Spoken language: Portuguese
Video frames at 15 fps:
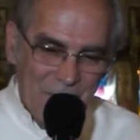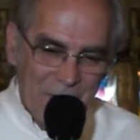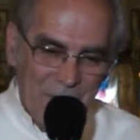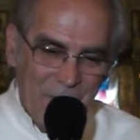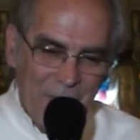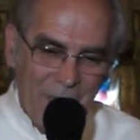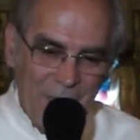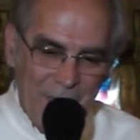
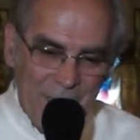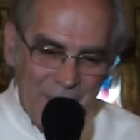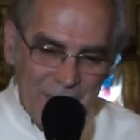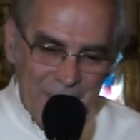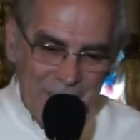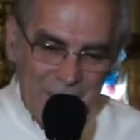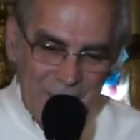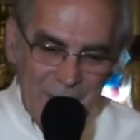falaram
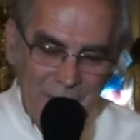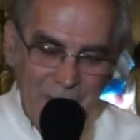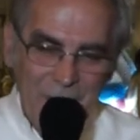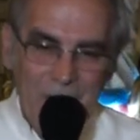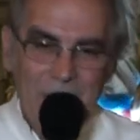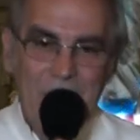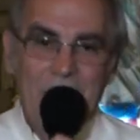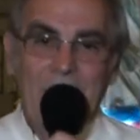assim:
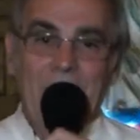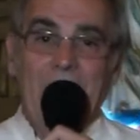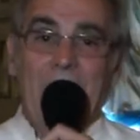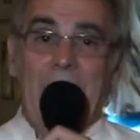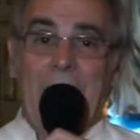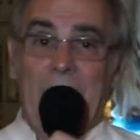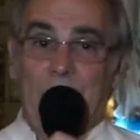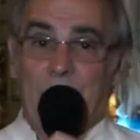
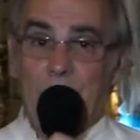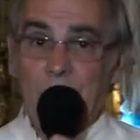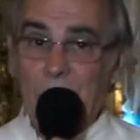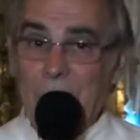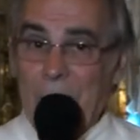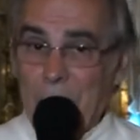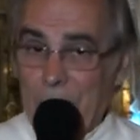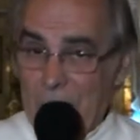A
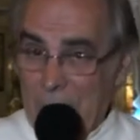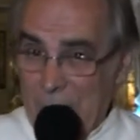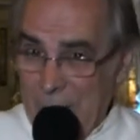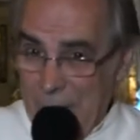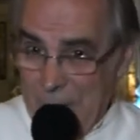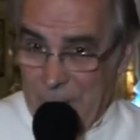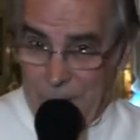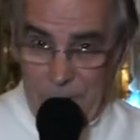tua
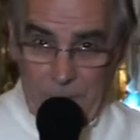mãe